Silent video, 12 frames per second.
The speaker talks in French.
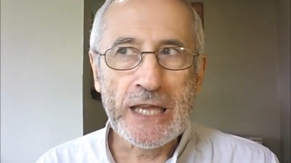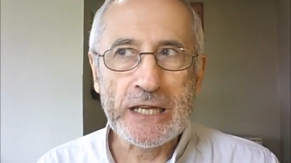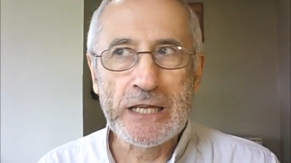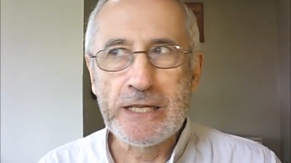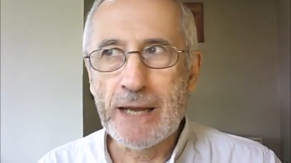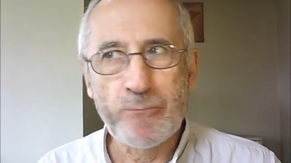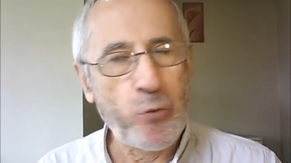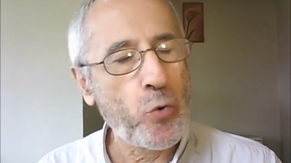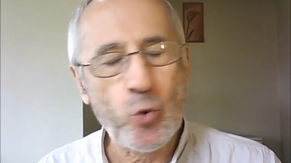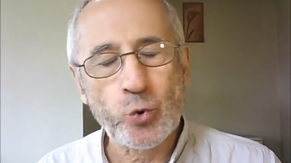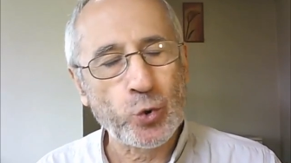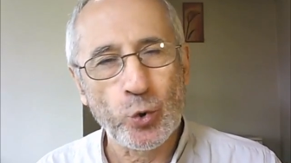Il y a
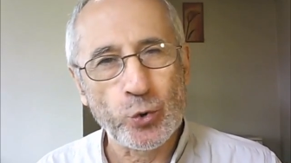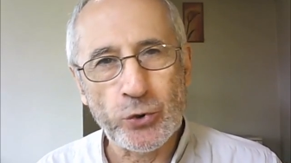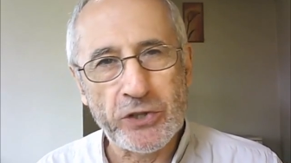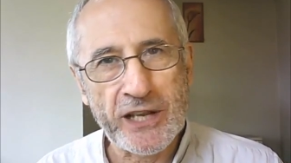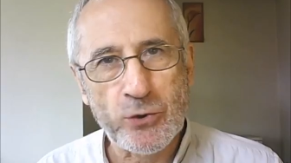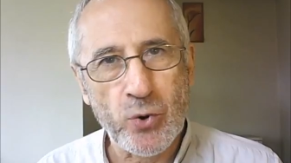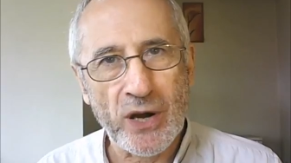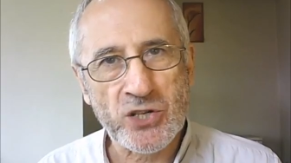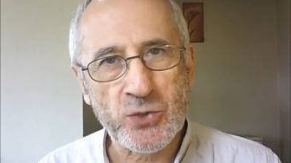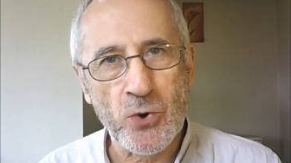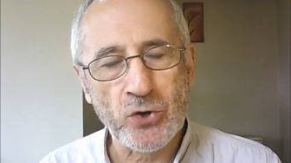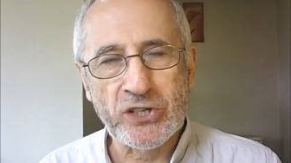beaucoup trop de
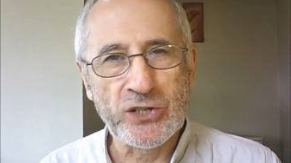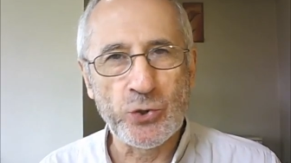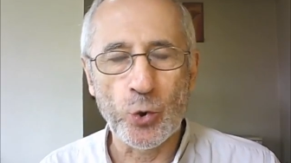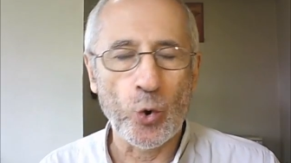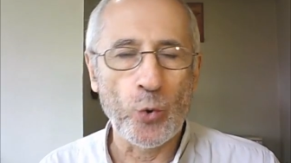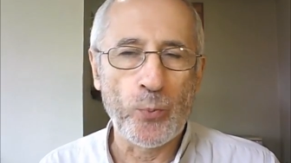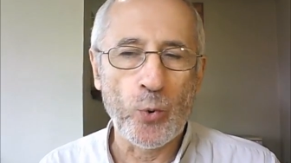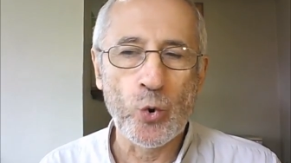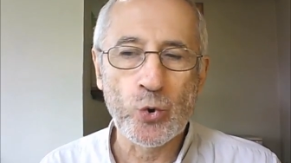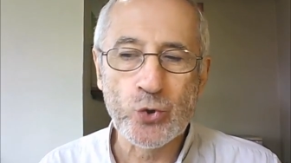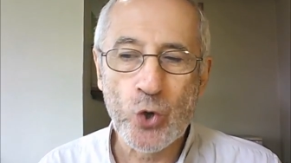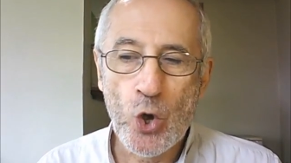découragement qui ne
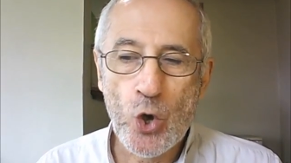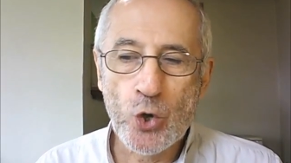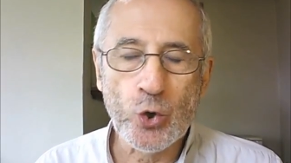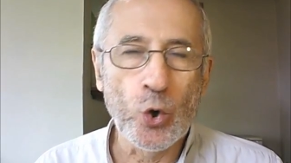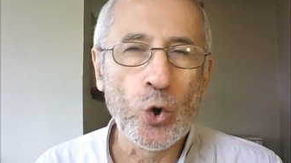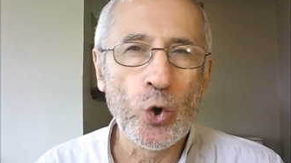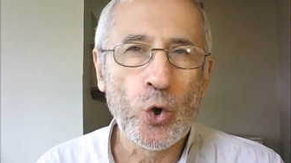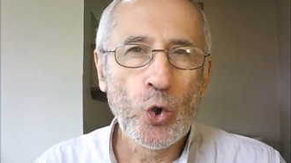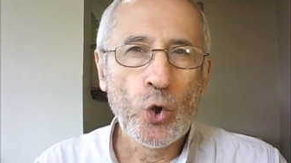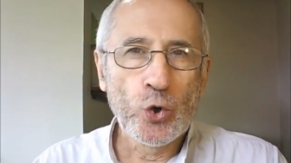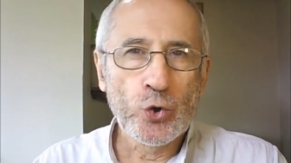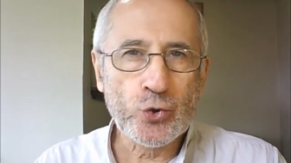repose que
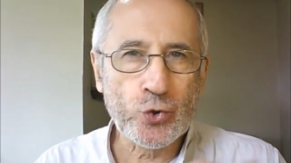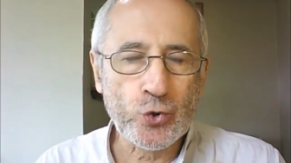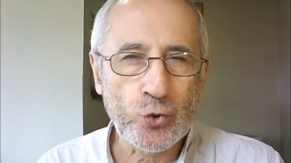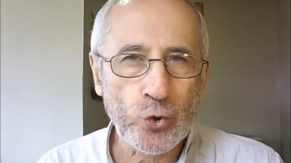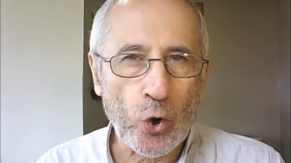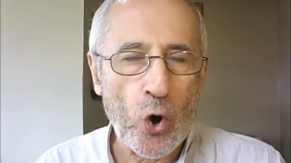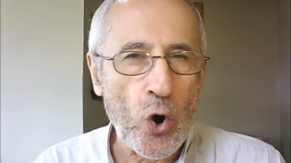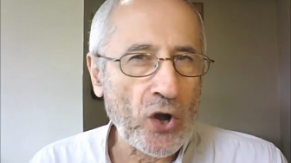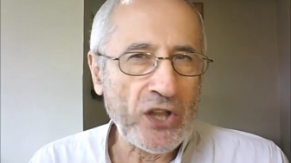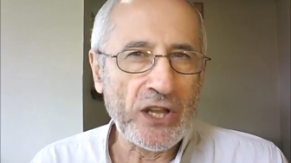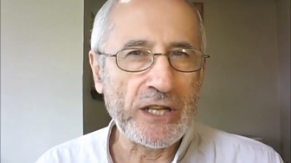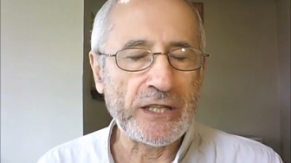sur, en
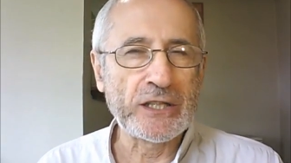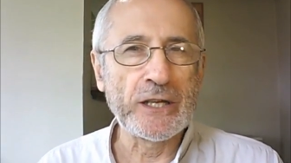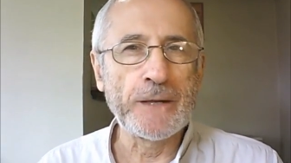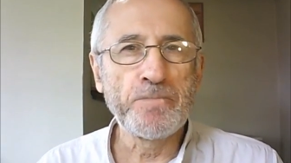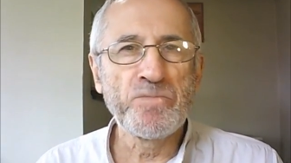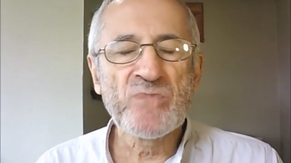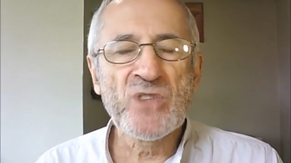réalité,